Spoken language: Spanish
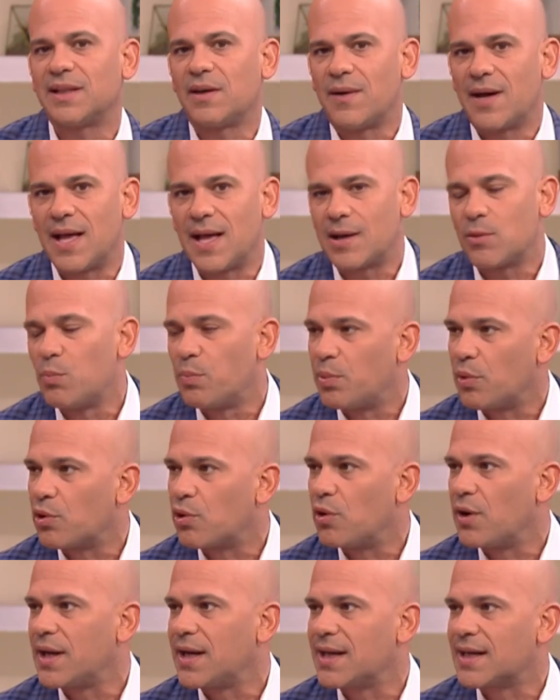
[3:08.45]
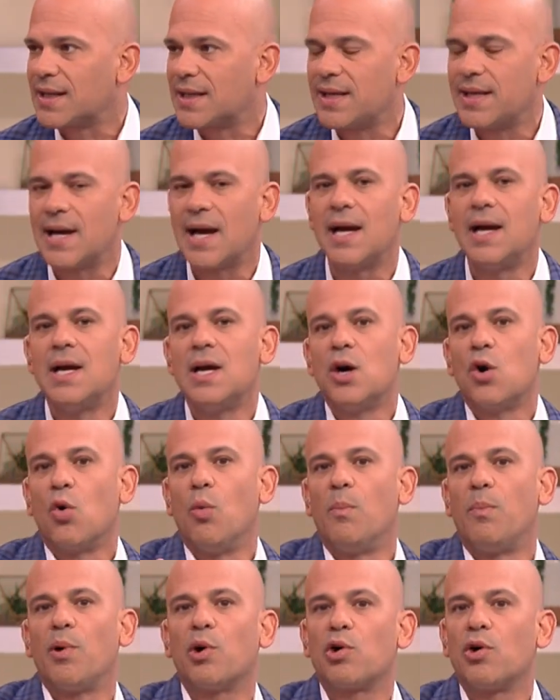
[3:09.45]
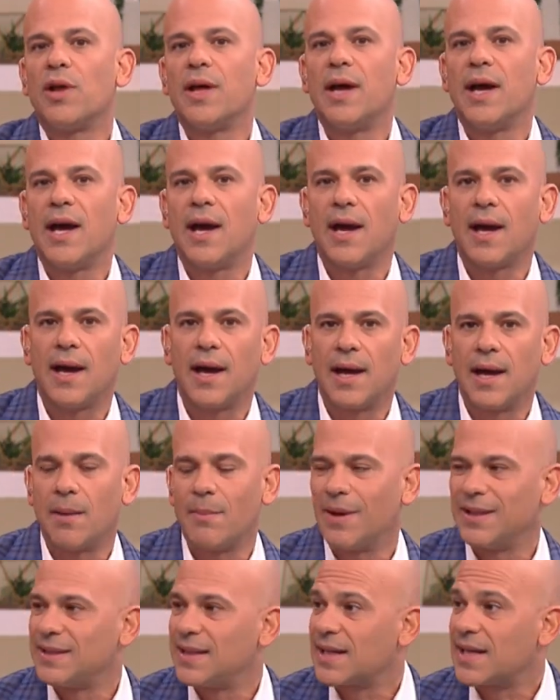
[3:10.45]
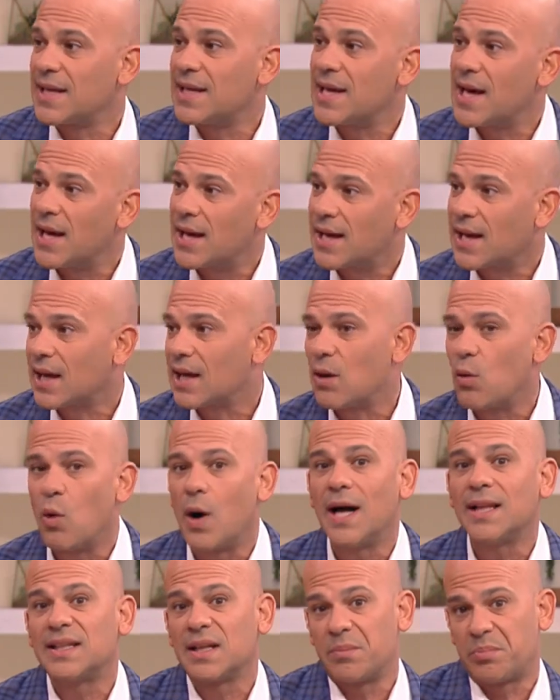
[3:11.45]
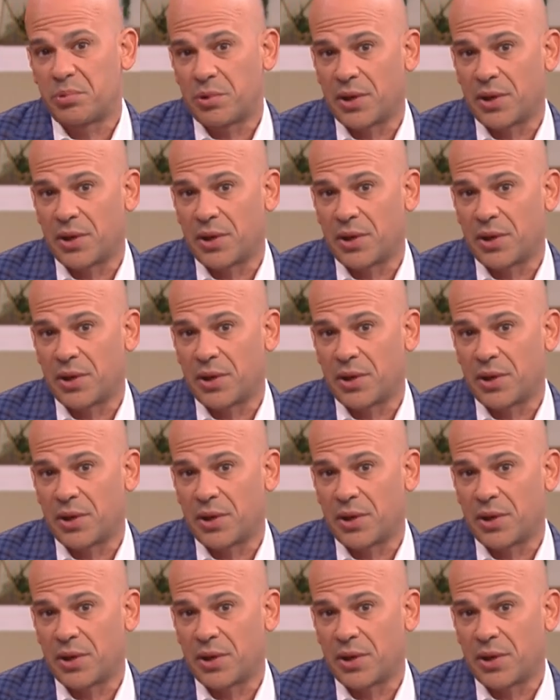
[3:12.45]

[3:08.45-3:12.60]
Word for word: va a dar un poco de energía, un poco de eh, mantequilla de cacahuate, por